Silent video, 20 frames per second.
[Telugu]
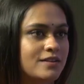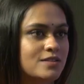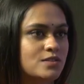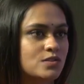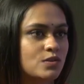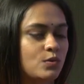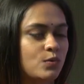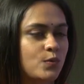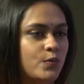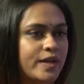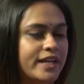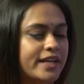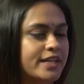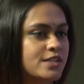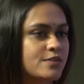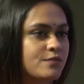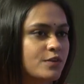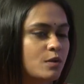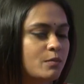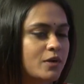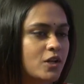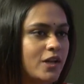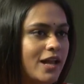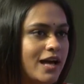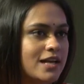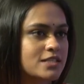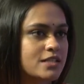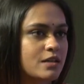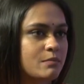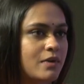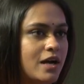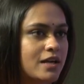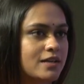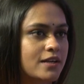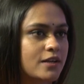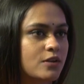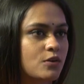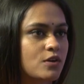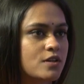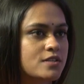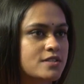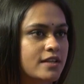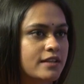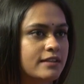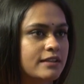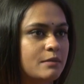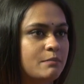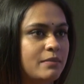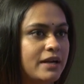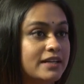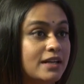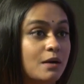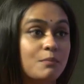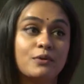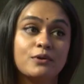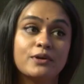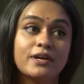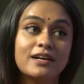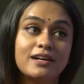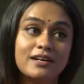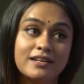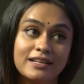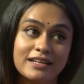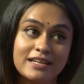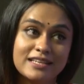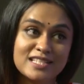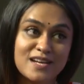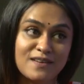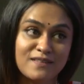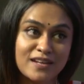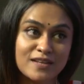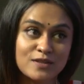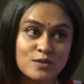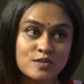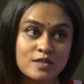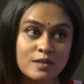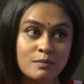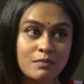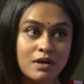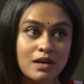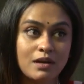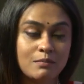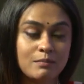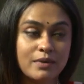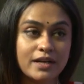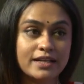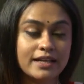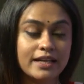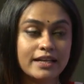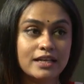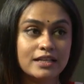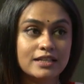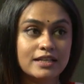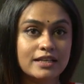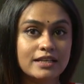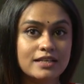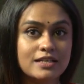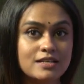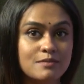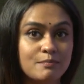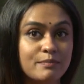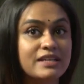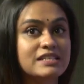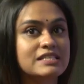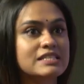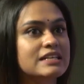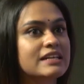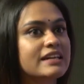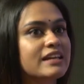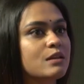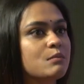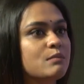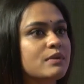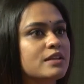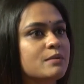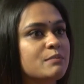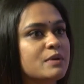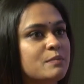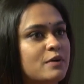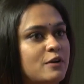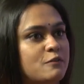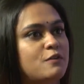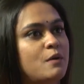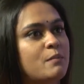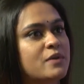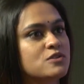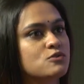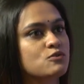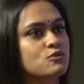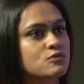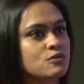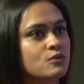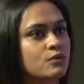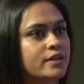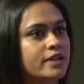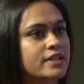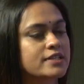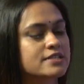సో వేరే ఇంటర్వ్యూలో మనం లాస్ట్ టైం మాట్లాడుకోవడం జరిగింది బట్ అప్పుడు ఇంకా రిలీజ్ అవ్వలేదు సినిమా బట్ నేను అది బిగ్ uh, స్క్రీన్ మీద మీ పర్ఫార్మెన్స్ చూస్తూ ఉంటే